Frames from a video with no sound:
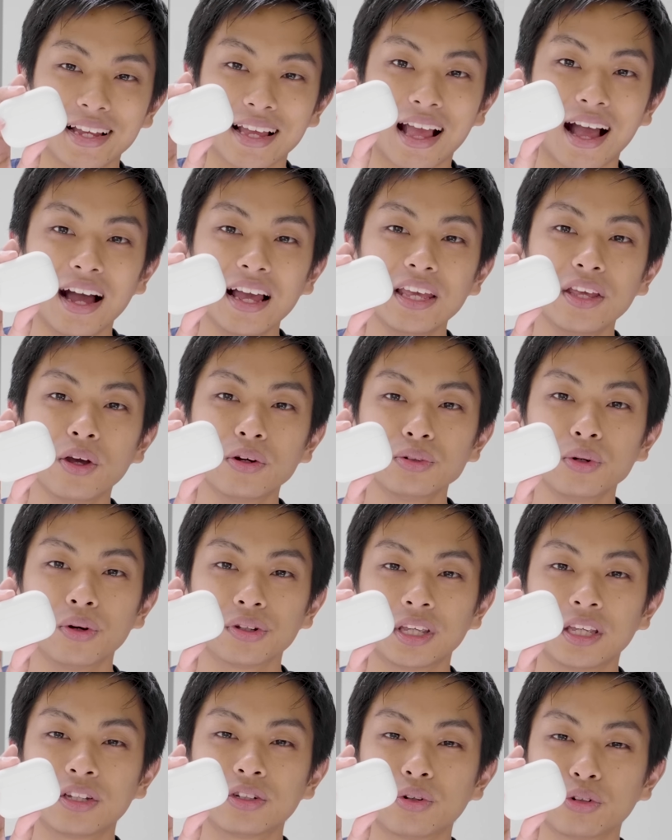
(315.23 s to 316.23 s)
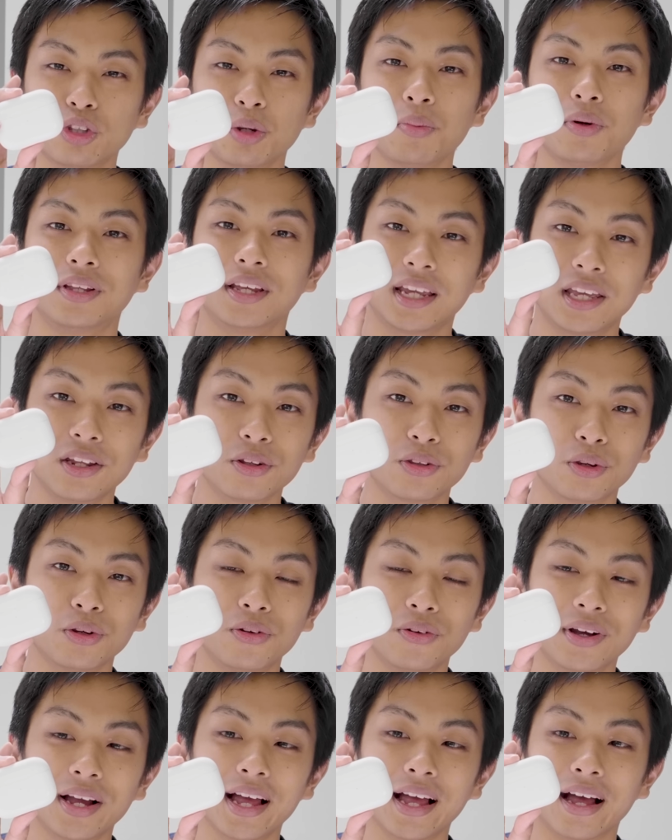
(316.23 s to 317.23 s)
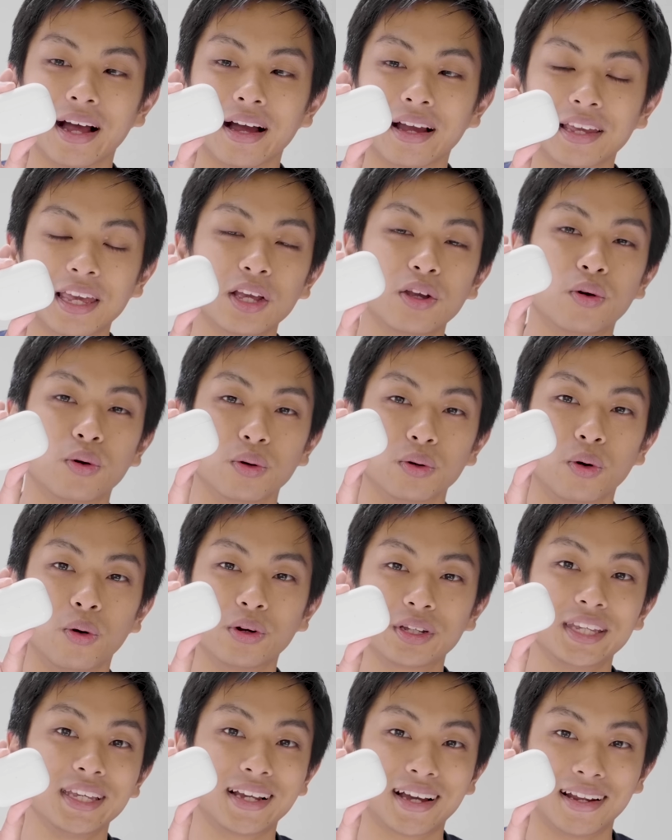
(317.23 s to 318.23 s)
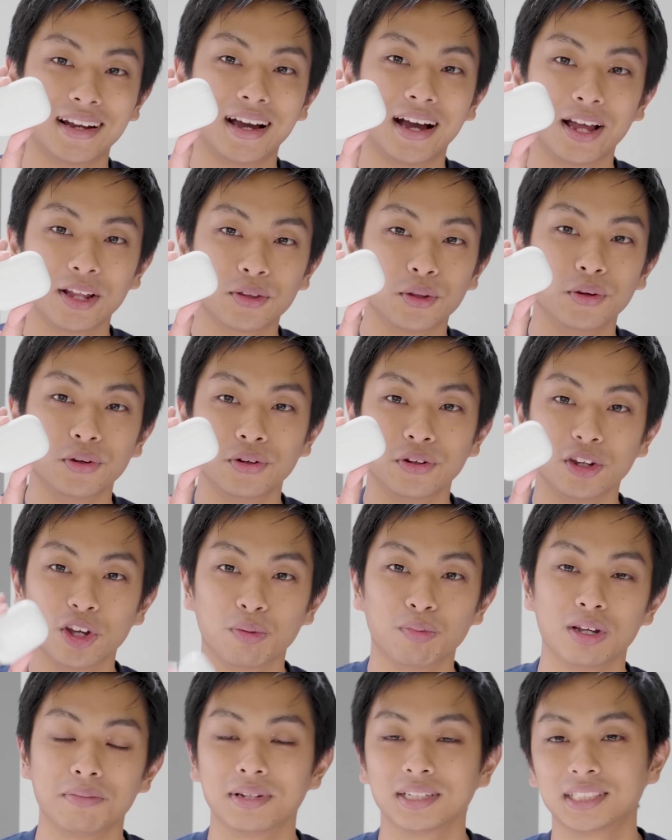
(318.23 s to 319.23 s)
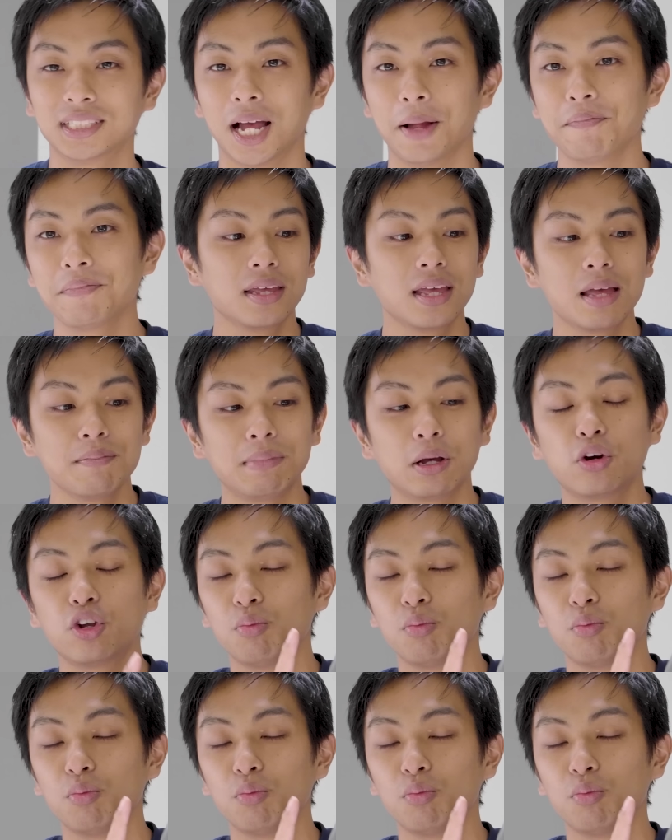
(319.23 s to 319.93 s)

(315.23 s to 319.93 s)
外音を聞くこともできるというのが結構大きいかなというふうに思いましたまあ、